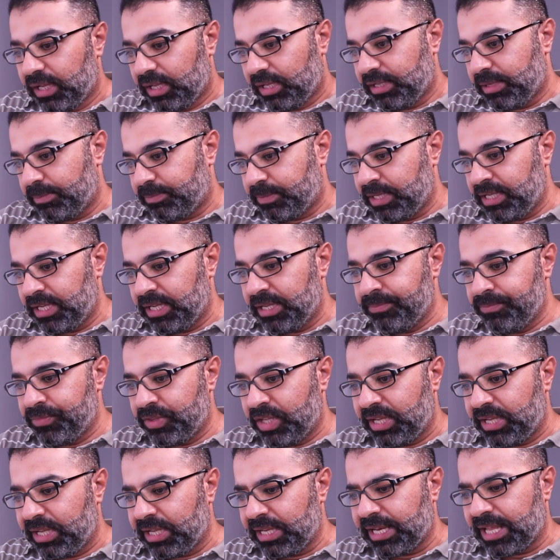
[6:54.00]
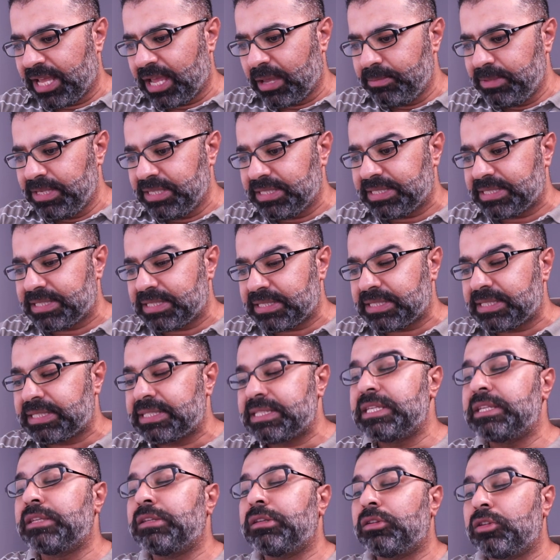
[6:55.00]
يبتدي امتى الخميس
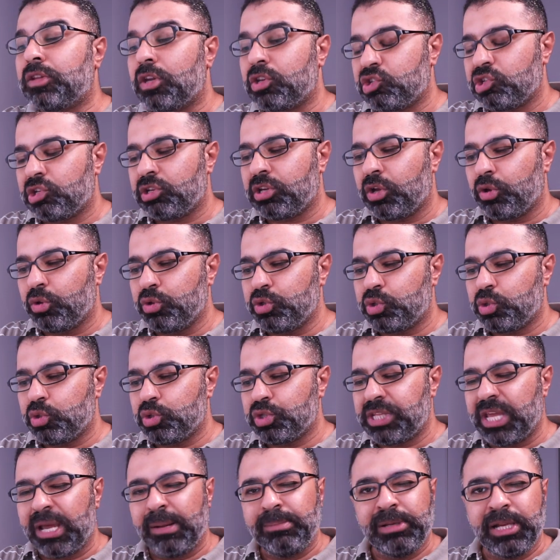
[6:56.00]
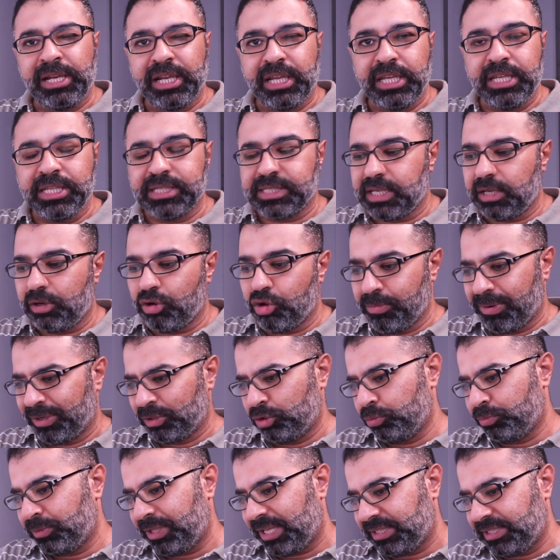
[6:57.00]
16 اغسطس ده قبل العيد صح هو
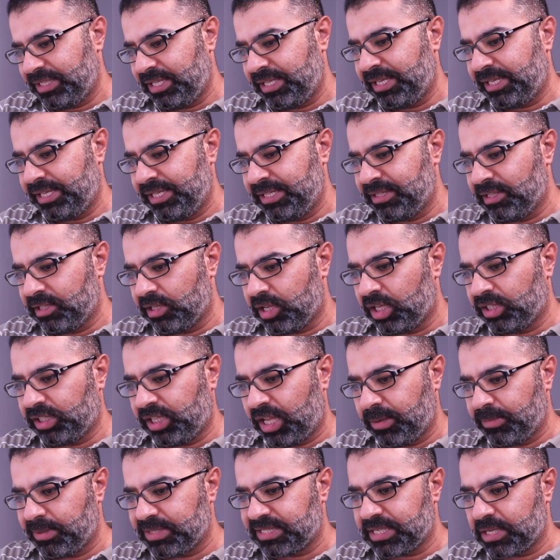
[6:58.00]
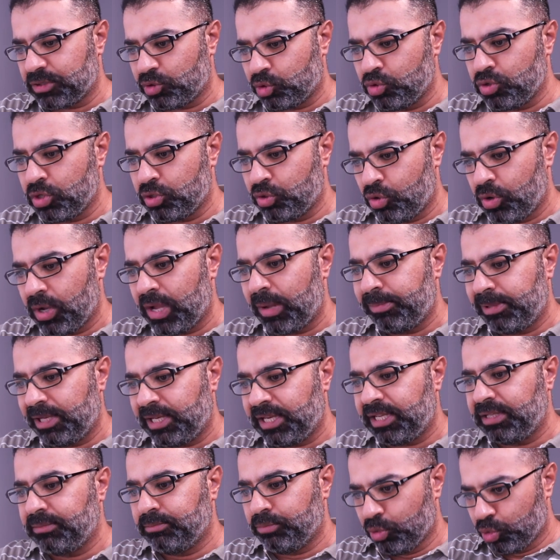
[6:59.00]
مكتوب تحتيه عيد الاضحى بس اظن ان هو قبل
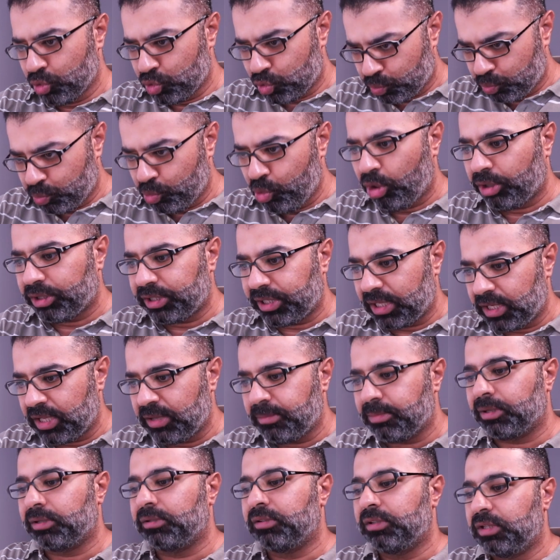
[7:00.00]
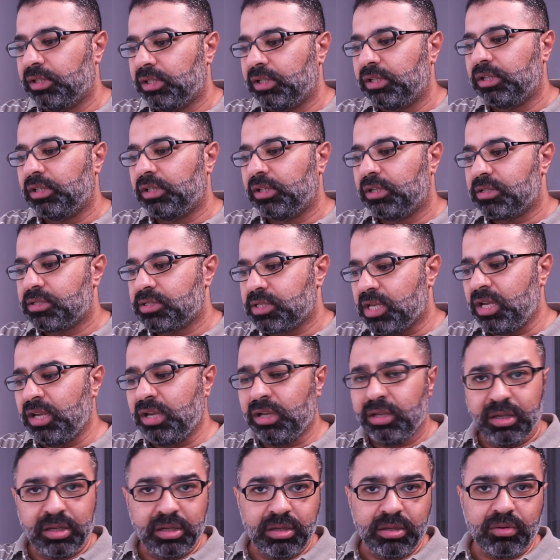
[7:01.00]
العيد باسبوع تقريبا
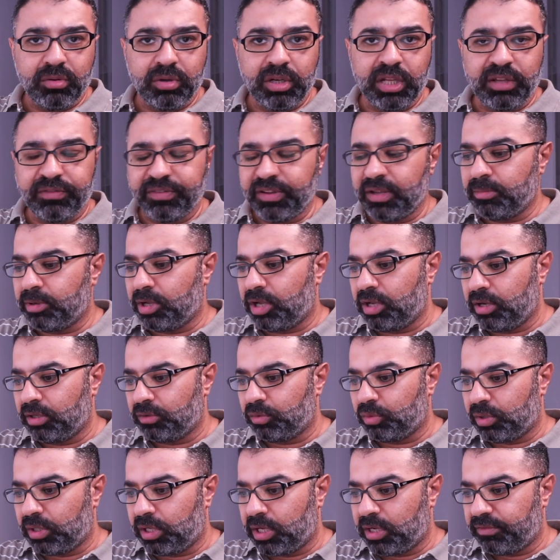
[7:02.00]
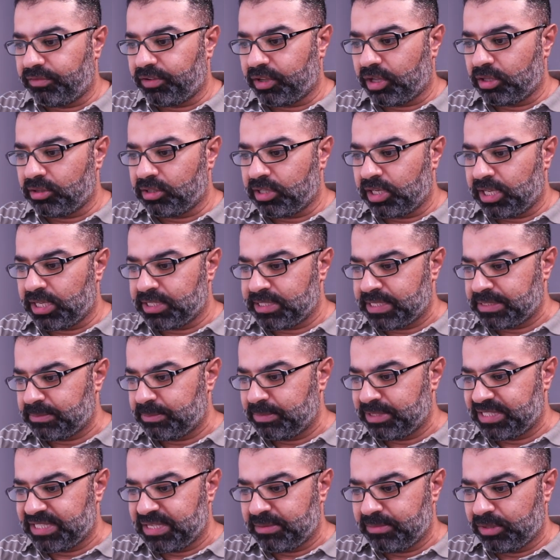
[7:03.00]
صح ولا انا فاهم غلط ولا انا فقدت الاحساس
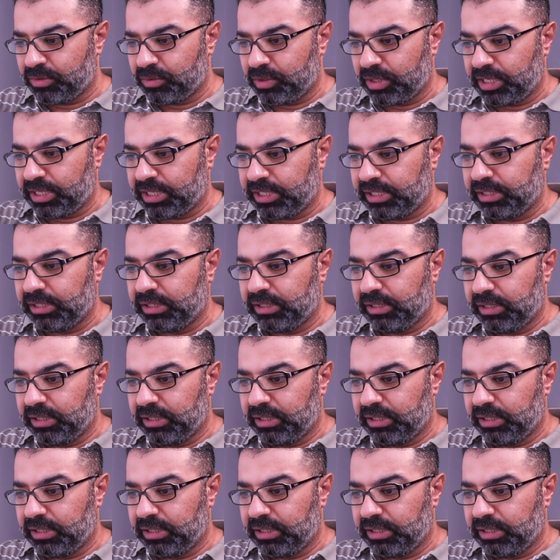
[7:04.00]
بالزمن ولا ايه